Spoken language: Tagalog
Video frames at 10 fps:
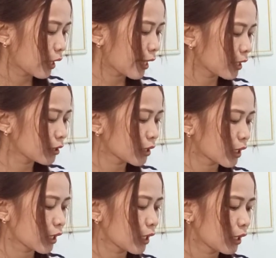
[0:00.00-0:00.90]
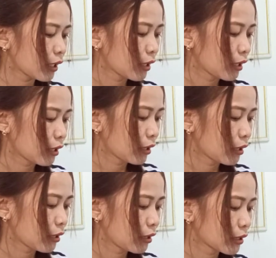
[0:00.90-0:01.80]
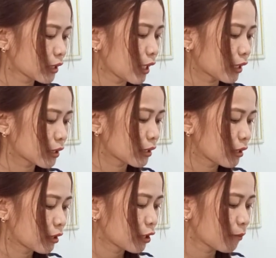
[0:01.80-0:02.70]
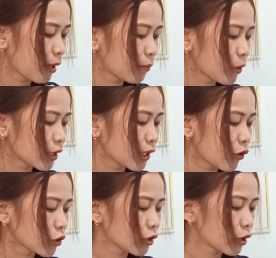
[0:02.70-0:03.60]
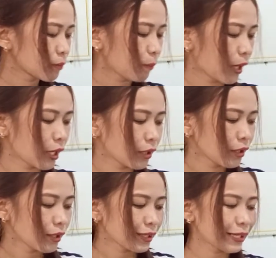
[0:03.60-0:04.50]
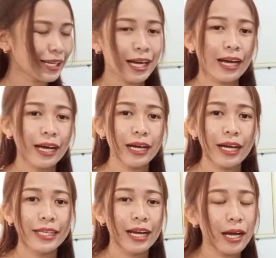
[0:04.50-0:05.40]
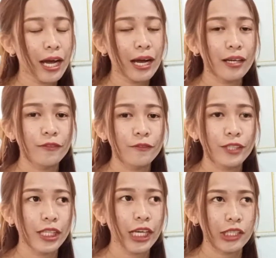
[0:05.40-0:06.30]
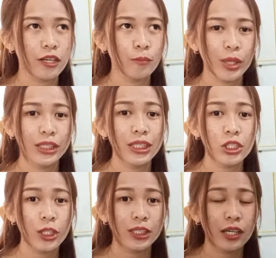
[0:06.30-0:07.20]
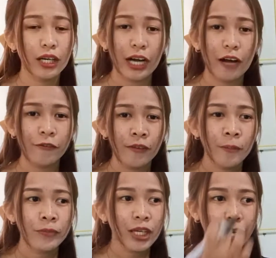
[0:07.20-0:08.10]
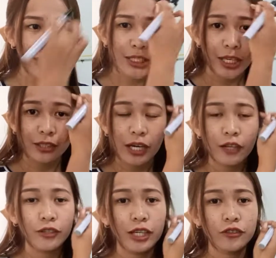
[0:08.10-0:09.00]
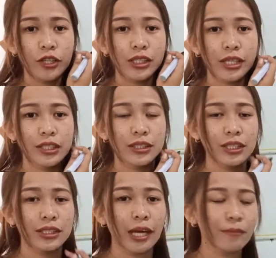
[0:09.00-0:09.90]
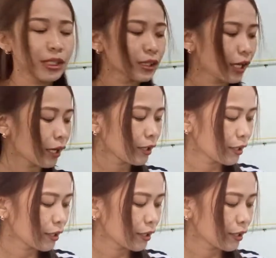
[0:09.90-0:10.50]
And 3, 6. Remember the ordered pair? Kaya, kaya nga ang relation, pwede din siya sa graph like sa rectangular coordinate system kasi